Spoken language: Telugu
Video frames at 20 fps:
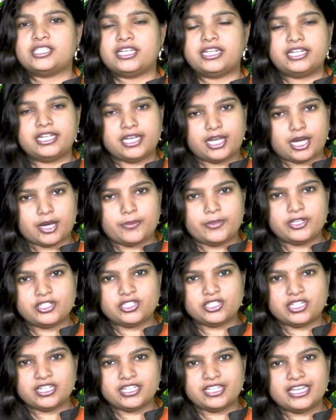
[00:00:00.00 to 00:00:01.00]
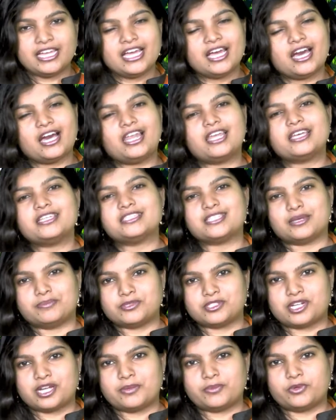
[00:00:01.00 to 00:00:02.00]
చేయండి కమెంట్ చేయండి అలాగే
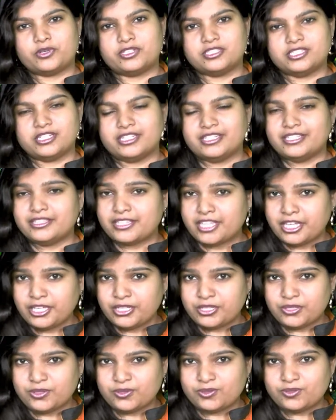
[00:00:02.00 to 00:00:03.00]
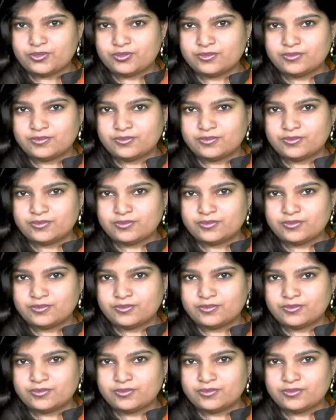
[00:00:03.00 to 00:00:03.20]
సబ్స్క్రైబ్ కూడా చేయండి థ్యాంక్ యూ